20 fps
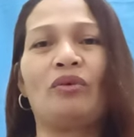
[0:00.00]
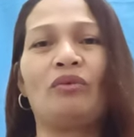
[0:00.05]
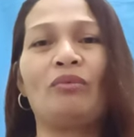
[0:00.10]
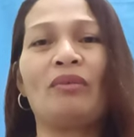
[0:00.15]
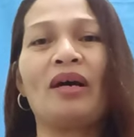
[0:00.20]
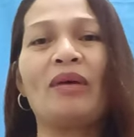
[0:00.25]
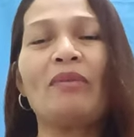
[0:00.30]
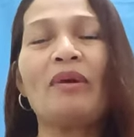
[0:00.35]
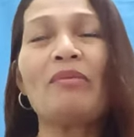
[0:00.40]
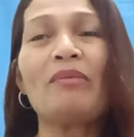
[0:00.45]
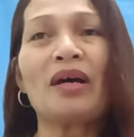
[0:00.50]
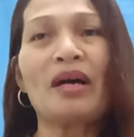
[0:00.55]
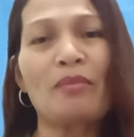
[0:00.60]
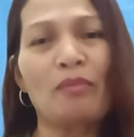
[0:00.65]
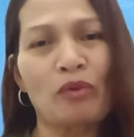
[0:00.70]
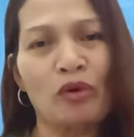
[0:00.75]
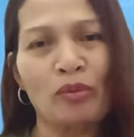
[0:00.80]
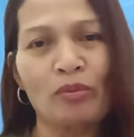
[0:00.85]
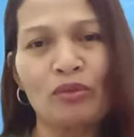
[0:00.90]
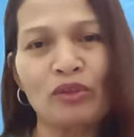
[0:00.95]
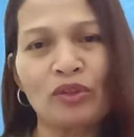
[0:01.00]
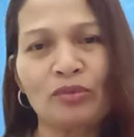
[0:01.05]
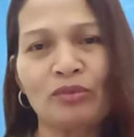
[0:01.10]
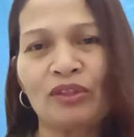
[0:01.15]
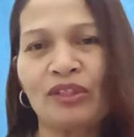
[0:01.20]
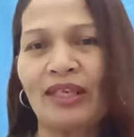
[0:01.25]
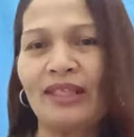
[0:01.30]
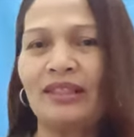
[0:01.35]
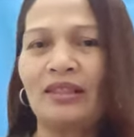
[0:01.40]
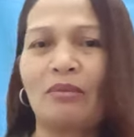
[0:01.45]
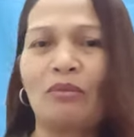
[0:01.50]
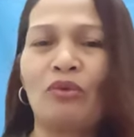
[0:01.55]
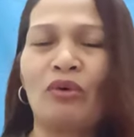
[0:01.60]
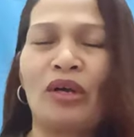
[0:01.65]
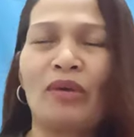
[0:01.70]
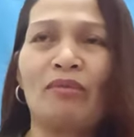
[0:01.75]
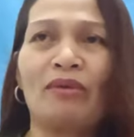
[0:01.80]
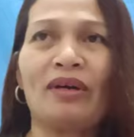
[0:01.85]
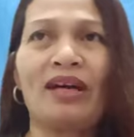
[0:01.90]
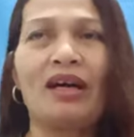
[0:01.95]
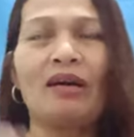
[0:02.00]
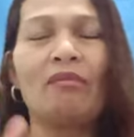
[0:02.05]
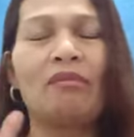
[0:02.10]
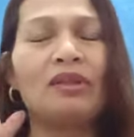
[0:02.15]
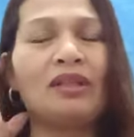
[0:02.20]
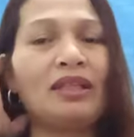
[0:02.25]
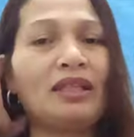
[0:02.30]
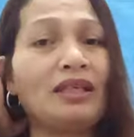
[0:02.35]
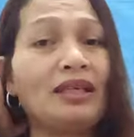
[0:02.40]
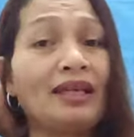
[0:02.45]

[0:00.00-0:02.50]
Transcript: Kumbaga, may mga purpose po tayo sa buhay, mga kapatid.